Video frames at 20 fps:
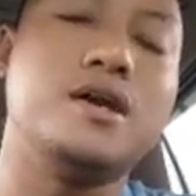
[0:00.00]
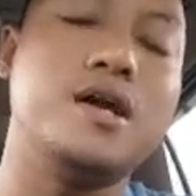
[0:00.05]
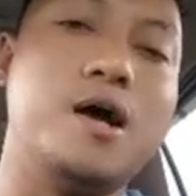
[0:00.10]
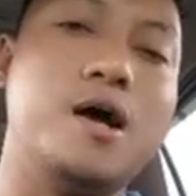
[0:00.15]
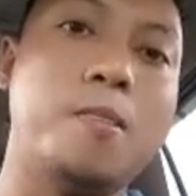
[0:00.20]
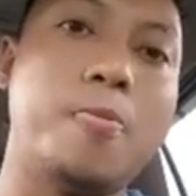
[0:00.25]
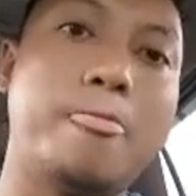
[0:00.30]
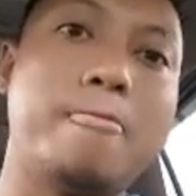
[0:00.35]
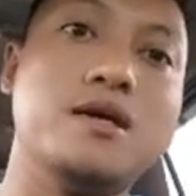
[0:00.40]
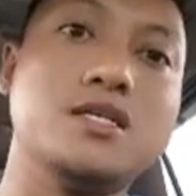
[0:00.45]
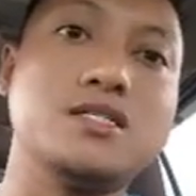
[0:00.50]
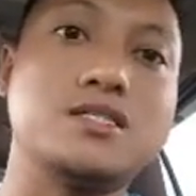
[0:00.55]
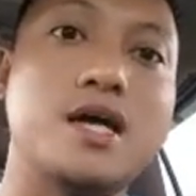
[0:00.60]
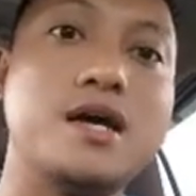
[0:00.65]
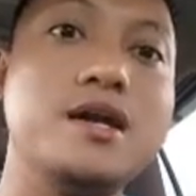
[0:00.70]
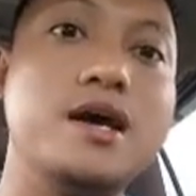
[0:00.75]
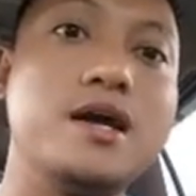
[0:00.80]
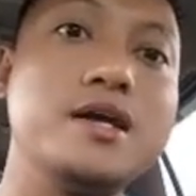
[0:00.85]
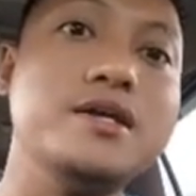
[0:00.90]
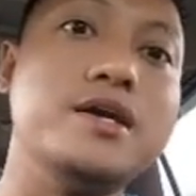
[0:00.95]
nah
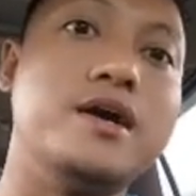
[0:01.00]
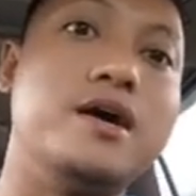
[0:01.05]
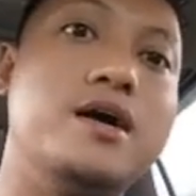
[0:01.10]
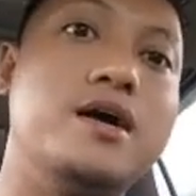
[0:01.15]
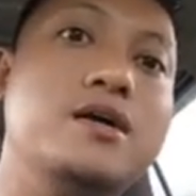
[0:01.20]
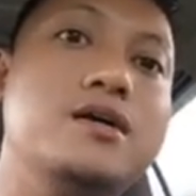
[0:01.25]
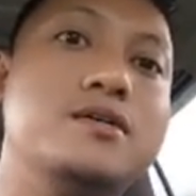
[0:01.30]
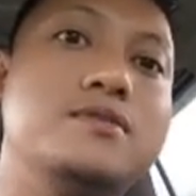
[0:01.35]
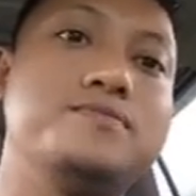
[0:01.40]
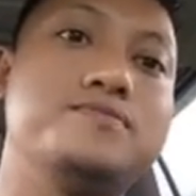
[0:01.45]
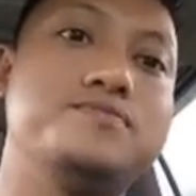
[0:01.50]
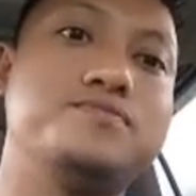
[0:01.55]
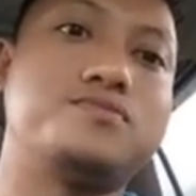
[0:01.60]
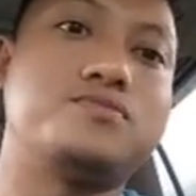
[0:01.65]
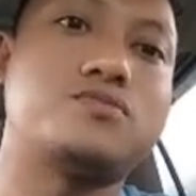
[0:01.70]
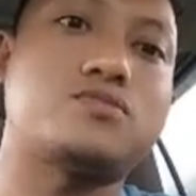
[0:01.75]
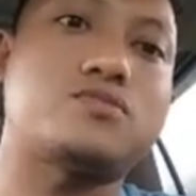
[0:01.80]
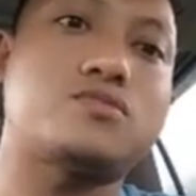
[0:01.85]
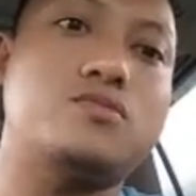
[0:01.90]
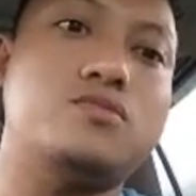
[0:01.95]
standarnya
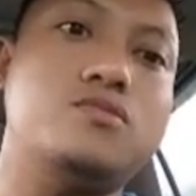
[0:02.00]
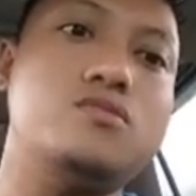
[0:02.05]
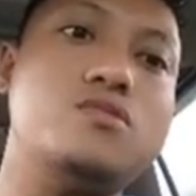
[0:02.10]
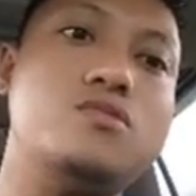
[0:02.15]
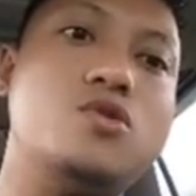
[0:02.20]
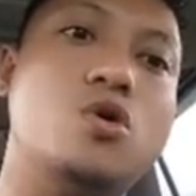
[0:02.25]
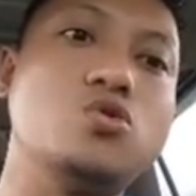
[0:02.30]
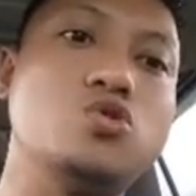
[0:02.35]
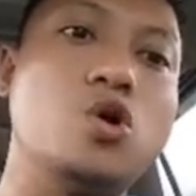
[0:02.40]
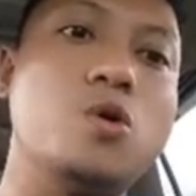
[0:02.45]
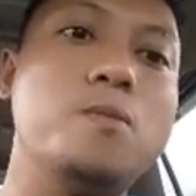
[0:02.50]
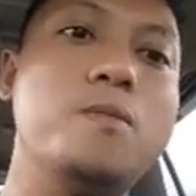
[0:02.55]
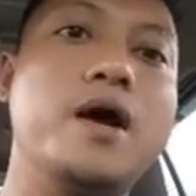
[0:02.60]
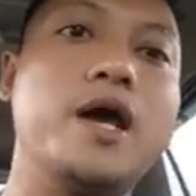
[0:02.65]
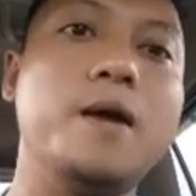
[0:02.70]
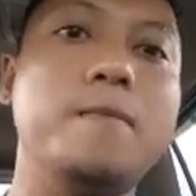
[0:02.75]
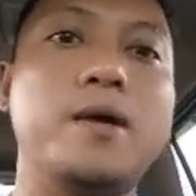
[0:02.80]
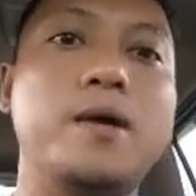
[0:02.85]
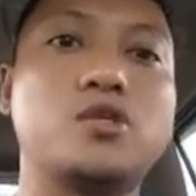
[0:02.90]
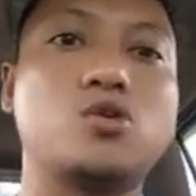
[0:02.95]
untuk
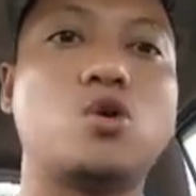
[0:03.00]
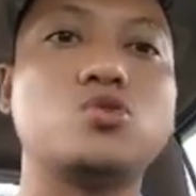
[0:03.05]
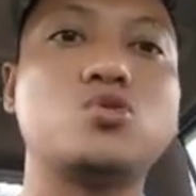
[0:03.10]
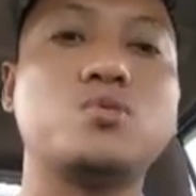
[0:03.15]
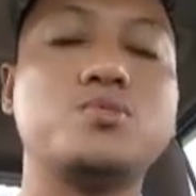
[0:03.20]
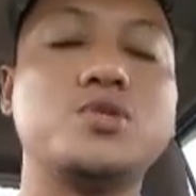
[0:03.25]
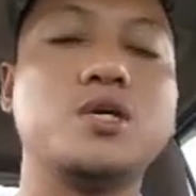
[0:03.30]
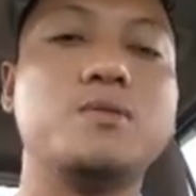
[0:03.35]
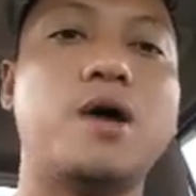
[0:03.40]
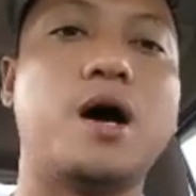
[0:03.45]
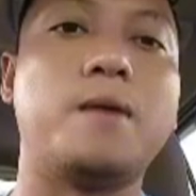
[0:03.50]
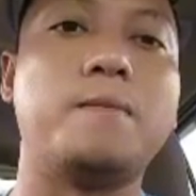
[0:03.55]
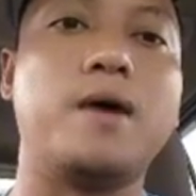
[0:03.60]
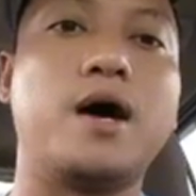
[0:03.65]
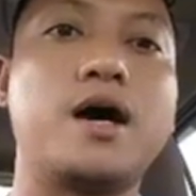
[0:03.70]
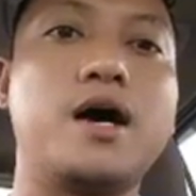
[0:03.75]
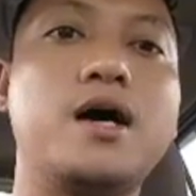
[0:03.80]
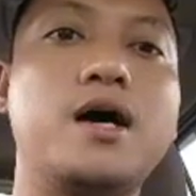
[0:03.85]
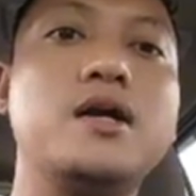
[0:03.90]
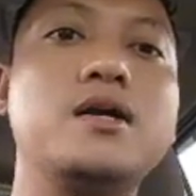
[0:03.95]
menghemat konsumsi bahan
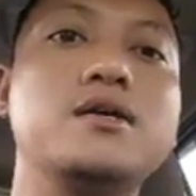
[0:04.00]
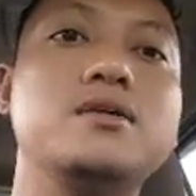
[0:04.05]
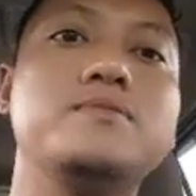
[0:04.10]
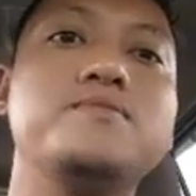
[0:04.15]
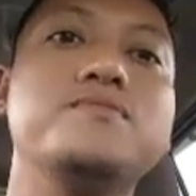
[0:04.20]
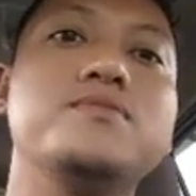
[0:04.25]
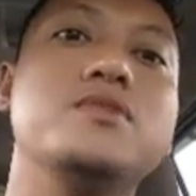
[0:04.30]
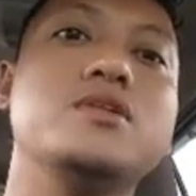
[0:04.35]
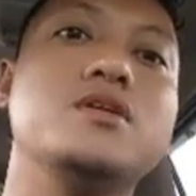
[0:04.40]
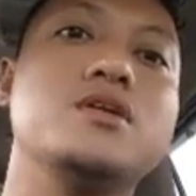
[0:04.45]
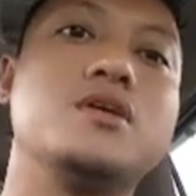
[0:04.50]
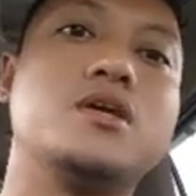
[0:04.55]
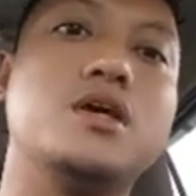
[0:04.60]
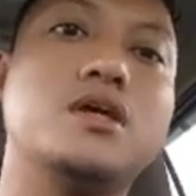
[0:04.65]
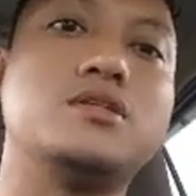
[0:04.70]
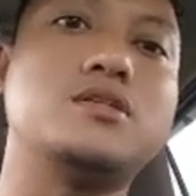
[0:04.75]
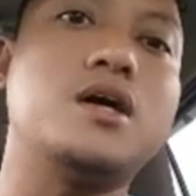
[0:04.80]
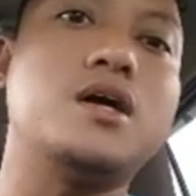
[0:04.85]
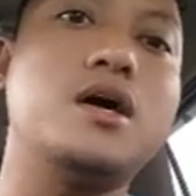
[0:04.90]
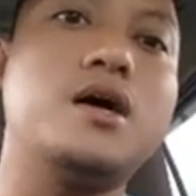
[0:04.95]
bakar
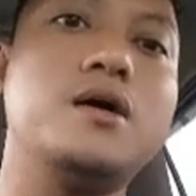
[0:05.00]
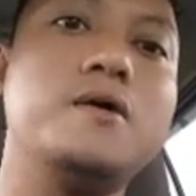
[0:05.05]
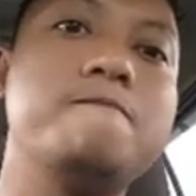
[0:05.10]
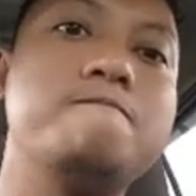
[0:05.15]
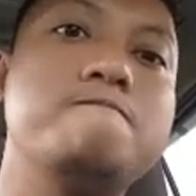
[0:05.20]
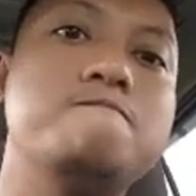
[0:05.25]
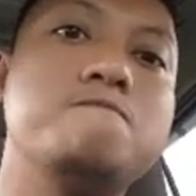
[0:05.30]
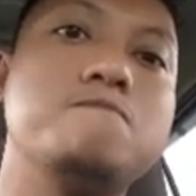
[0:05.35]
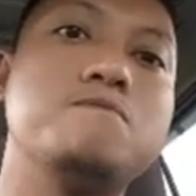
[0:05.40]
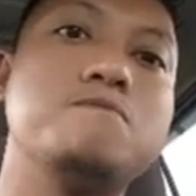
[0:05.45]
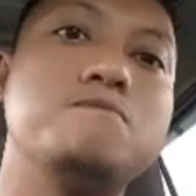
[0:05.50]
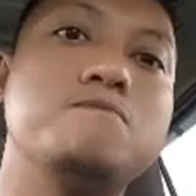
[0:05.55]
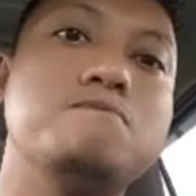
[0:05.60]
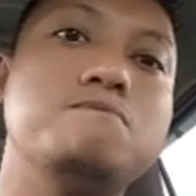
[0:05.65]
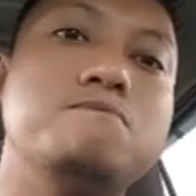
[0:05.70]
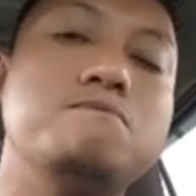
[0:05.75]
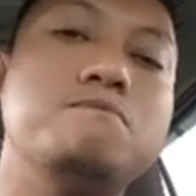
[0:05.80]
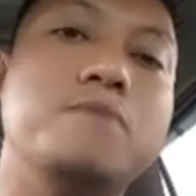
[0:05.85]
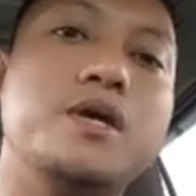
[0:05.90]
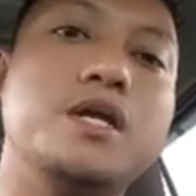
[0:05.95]
kita
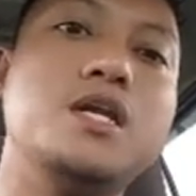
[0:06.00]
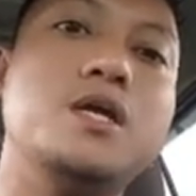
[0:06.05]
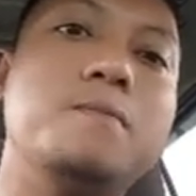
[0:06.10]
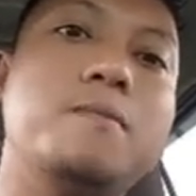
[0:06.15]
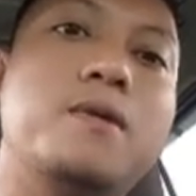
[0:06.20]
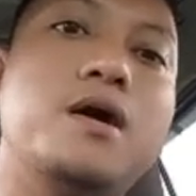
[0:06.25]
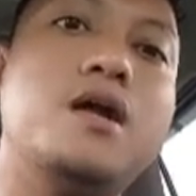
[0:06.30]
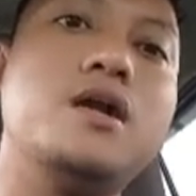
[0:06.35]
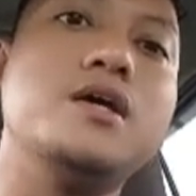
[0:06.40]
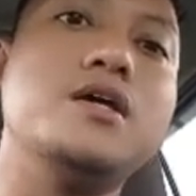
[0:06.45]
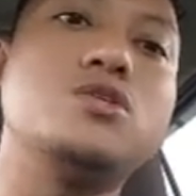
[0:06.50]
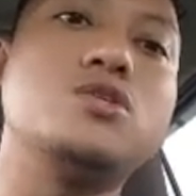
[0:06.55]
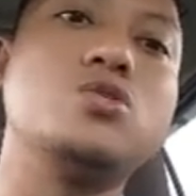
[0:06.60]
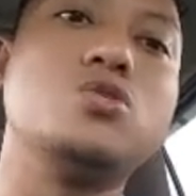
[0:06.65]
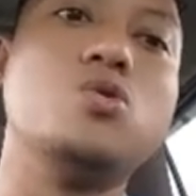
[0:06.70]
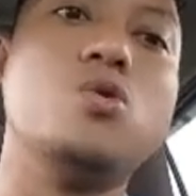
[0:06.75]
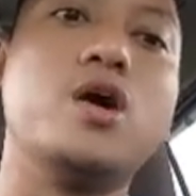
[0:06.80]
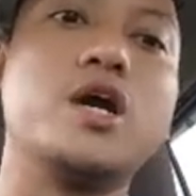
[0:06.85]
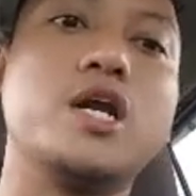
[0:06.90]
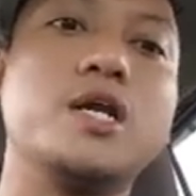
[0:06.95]
minimal
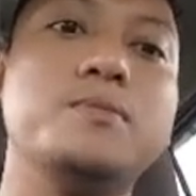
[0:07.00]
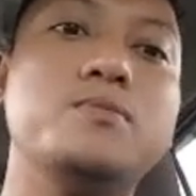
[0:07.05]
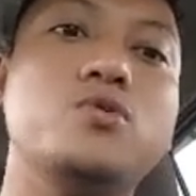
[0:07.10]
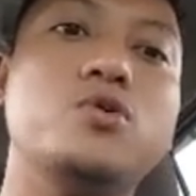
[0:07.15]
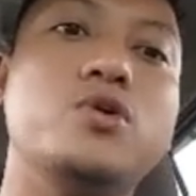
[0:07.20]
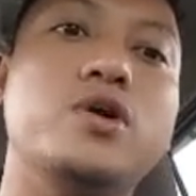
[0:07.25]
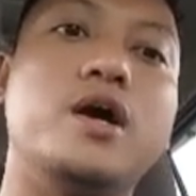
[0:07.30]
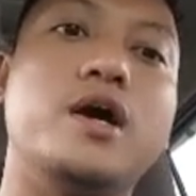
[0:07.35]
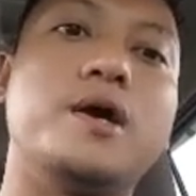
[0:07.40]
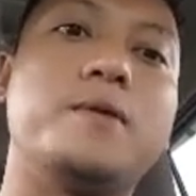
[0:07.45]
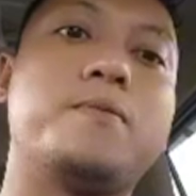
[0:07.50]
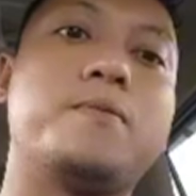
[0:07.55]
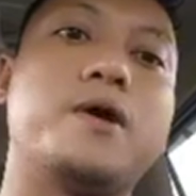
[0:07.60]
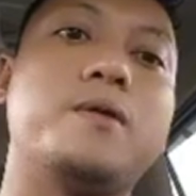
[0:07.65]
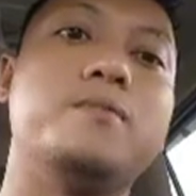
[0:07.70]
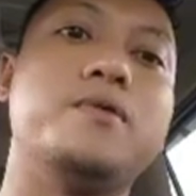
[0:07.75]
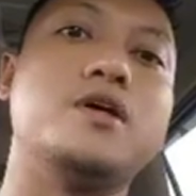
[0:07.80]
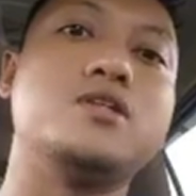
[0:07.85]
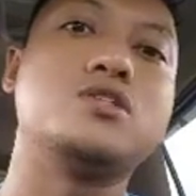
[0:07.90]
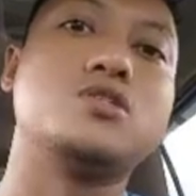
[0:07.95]
itu 2000 ya
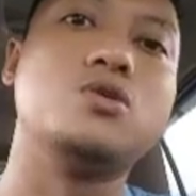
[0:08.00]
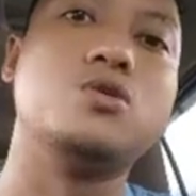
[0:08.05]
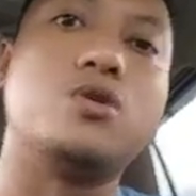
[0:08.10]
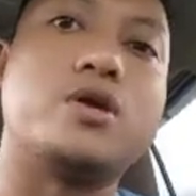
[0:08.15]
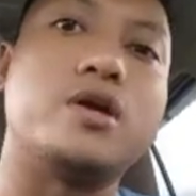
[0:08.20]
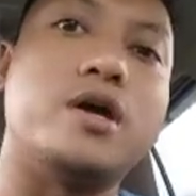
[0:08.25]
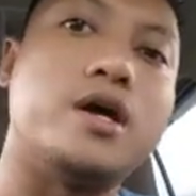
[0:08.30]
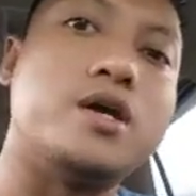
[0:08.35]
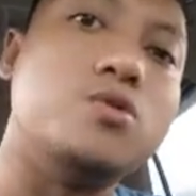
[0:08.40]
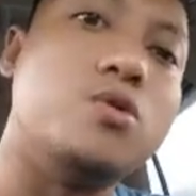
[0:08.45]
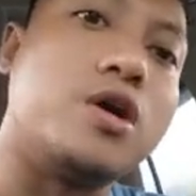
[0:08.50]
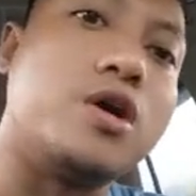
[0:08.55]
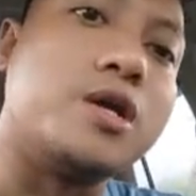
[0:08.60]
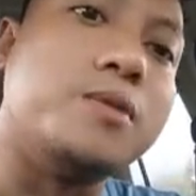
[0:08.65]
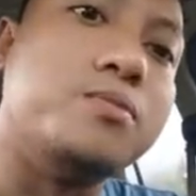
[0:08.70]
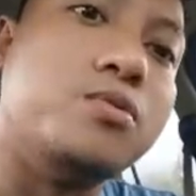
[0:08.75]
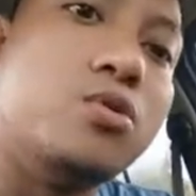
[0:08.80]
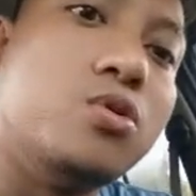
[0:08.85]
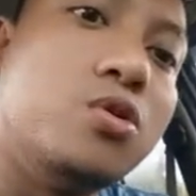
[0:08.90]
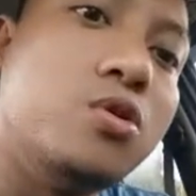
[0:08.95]
RPM-nya seluruh ya 2000
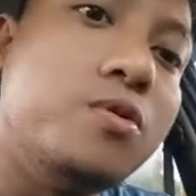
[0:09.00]
ya,